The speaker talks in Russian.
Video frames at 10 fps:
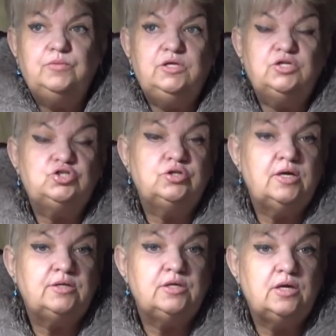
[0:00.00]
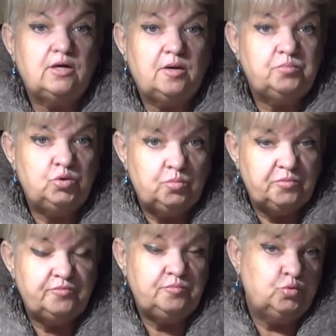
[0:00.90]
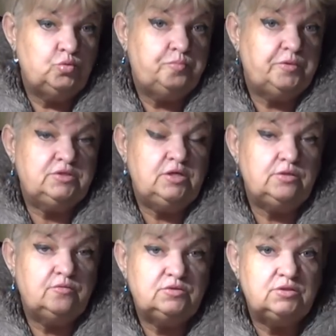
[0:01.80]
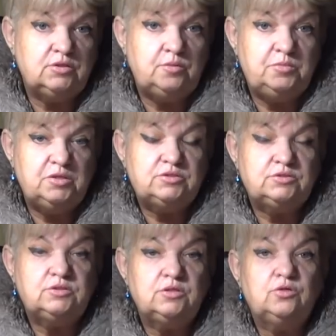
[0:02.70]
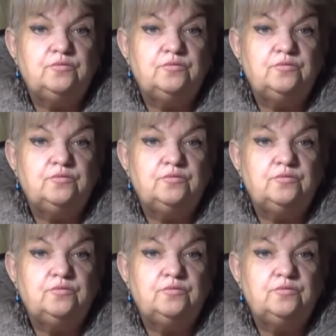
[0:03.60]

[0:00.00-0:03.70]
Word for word: нежелание их обдумывать будут преследовать целый месяц.